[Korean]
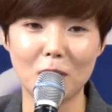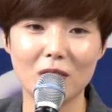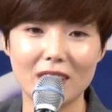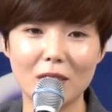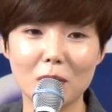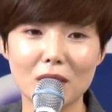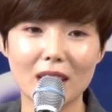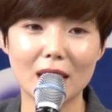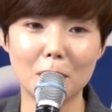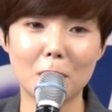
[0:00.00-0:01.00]
물론 이
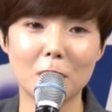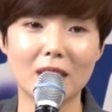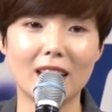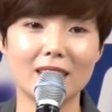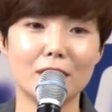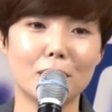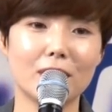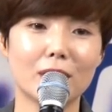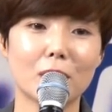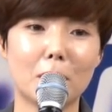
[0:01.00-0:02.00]
영상을 보고 난
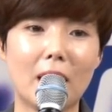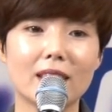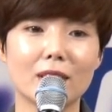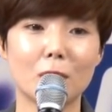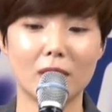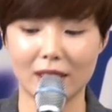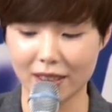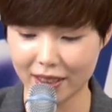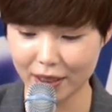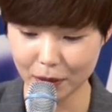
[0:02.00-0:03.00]
이후에 저의 반응
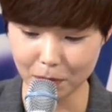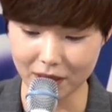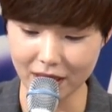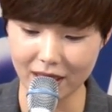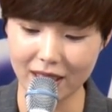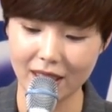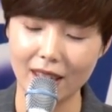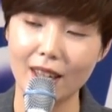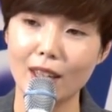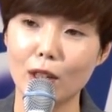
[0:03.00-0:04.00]
또한 그랬습니다.
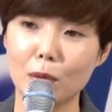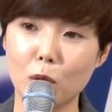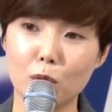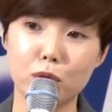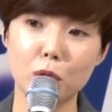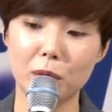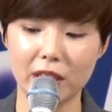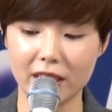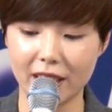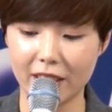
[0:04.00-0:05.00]
여러분 너무
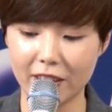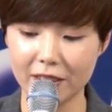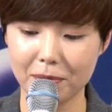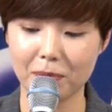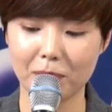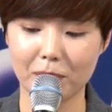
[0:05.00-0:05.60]
무섭지 않나요?